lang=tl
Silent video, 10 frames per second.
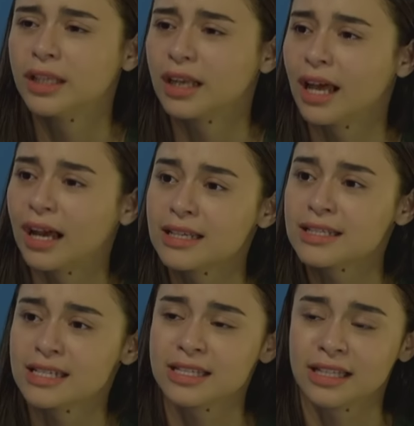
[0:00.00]
ng
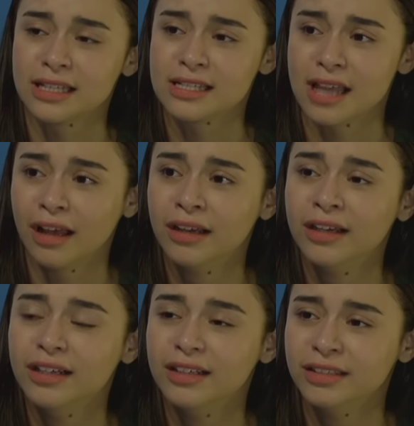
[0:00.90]
lakas sa isa't isa.
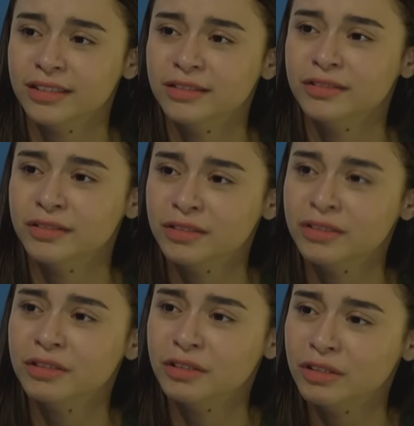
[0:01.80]
Aliana,